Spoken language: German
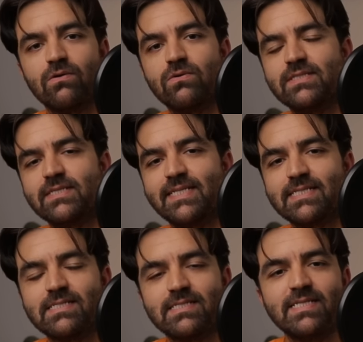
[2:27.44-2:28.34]
Und
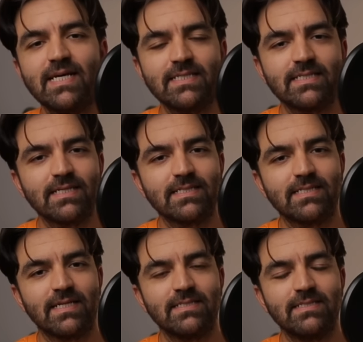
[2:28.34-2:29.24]
das ist sehr
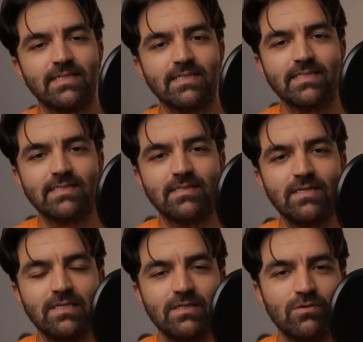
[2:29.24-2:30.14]
interessant, dass
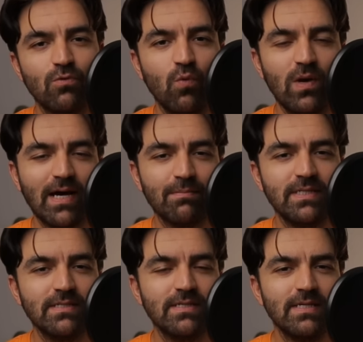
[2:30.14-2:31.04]
Olam
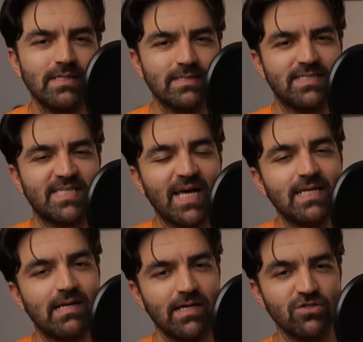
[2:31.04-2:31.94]
hier
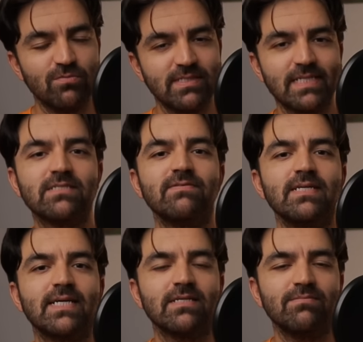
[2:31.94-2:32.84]
zeitgleich übersetzt
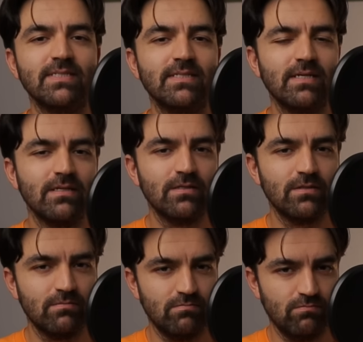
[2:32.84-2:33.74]
werden kann mit
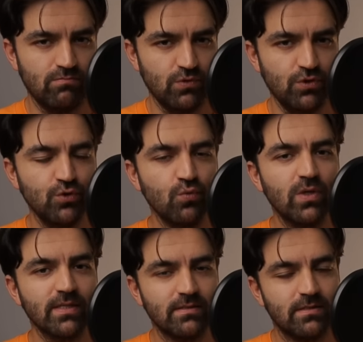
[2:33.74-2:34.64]

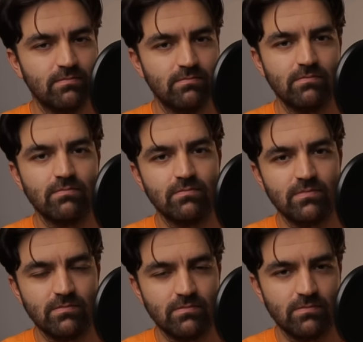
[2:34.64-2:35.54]
Jugend
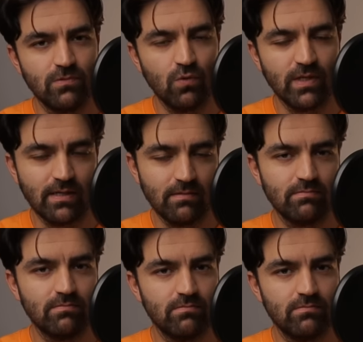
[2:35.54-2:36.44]
oder
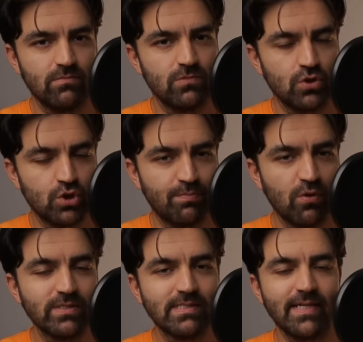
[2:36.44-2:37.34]

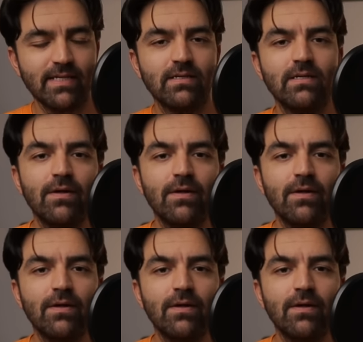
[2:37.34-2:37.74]
Sprössling,